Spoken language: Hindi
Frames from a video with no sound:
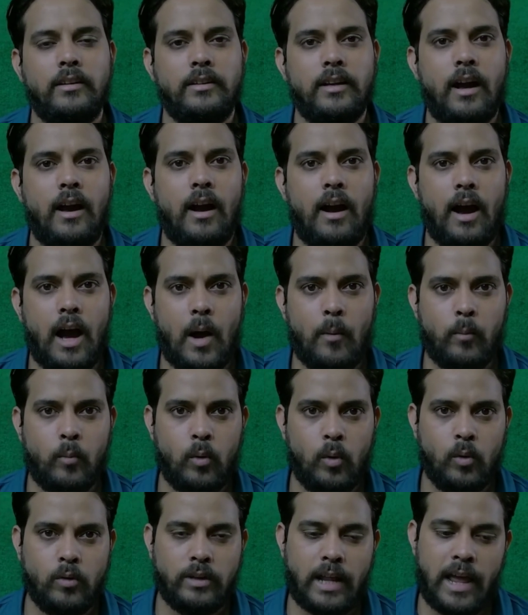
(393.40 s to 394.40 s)
या
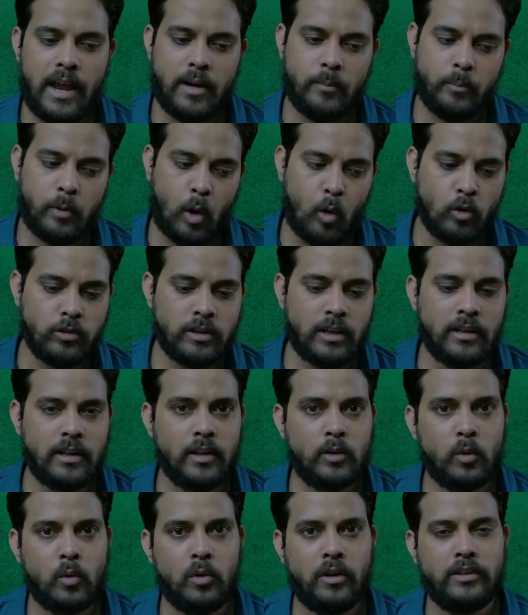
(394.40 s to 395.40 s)
आपको डायरेक्ट ब्राउजर के
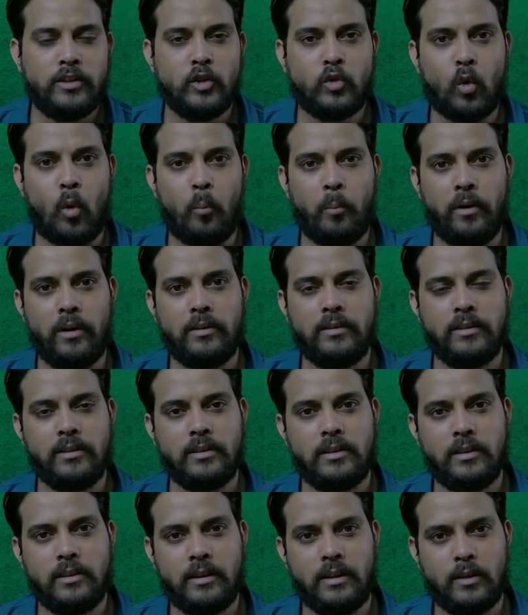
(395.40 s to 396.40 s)
थ्रू किसी टॉपिक
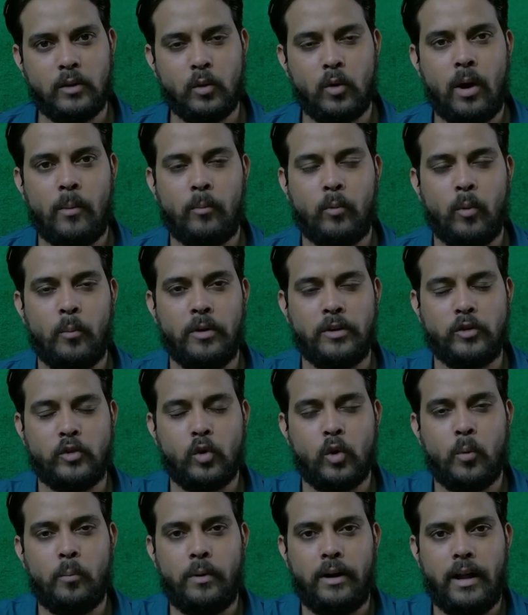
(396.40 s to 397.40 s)
के थ्रू आपको बच्चों
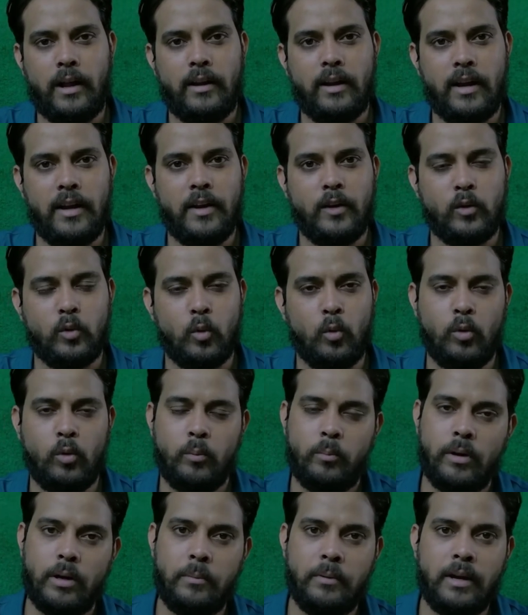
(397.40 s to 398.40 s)
को पढ़ाना है तो उन
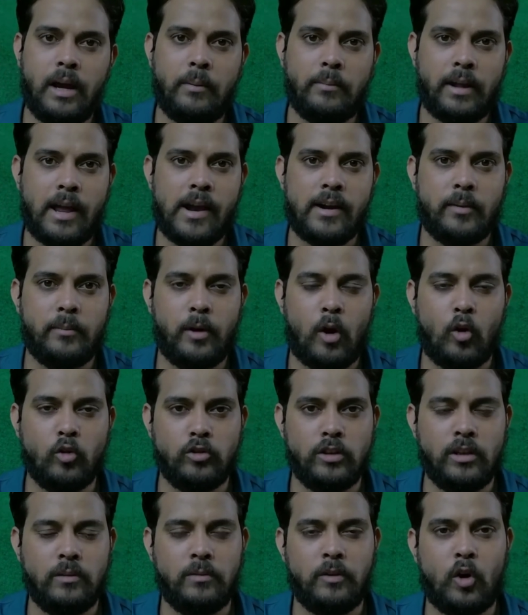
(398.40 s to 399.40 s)
पर भी आप डायरेक्ट
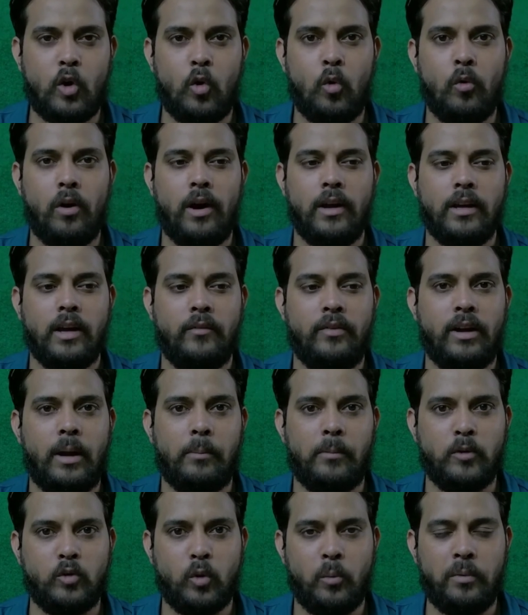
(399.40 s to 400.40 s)
ब्राउजर पे हुआ या फिर
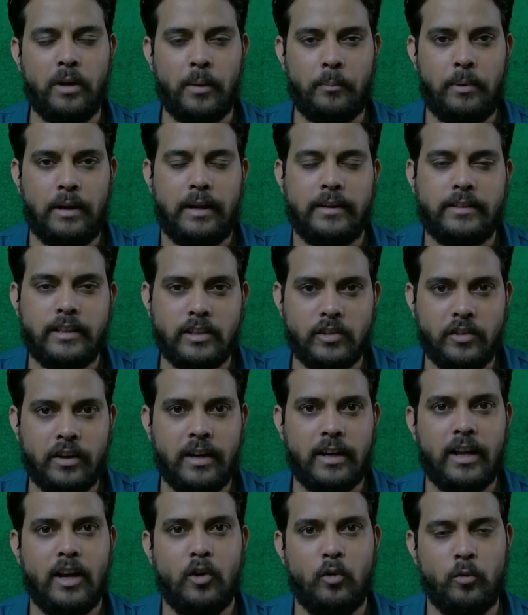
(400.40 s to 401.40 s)
आपको जो भी एप्लीकेशन
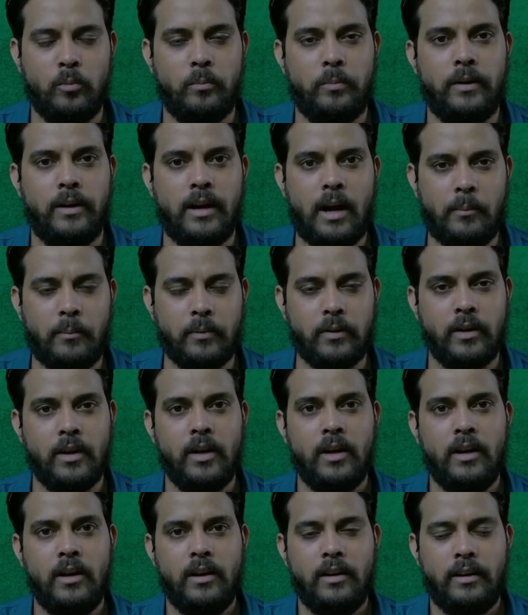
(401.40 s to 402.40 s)
वगैरह है उन पर आप
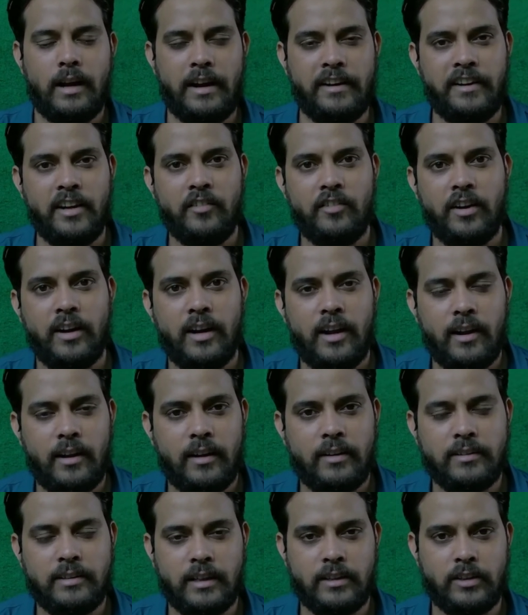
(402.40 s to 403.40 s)
राइटिंग वगैरह
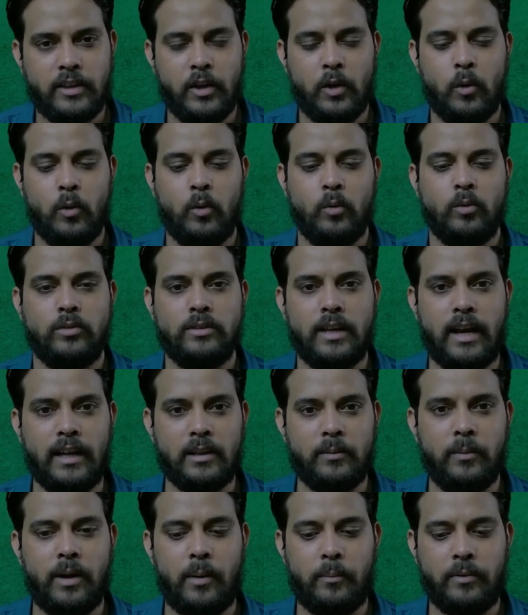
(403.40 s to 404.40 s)
कर सकते हो
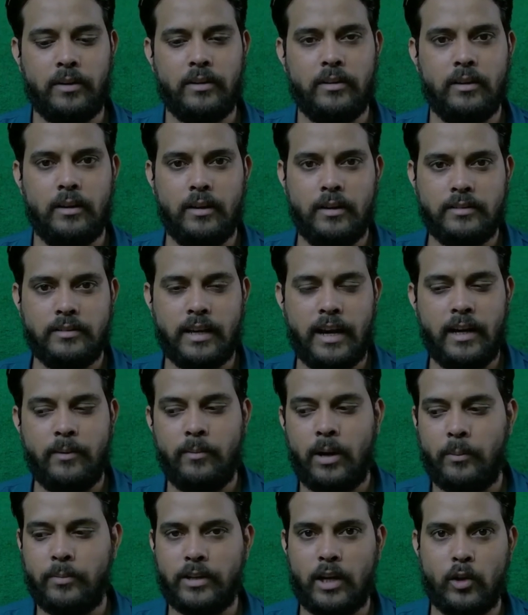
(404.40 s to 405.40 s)
साथ में आपकी साइड
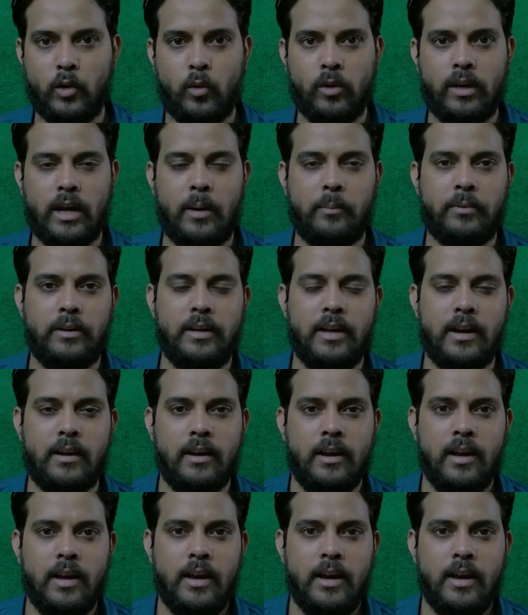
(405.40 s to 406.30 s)
में आप चाहते हो कि आपकी एक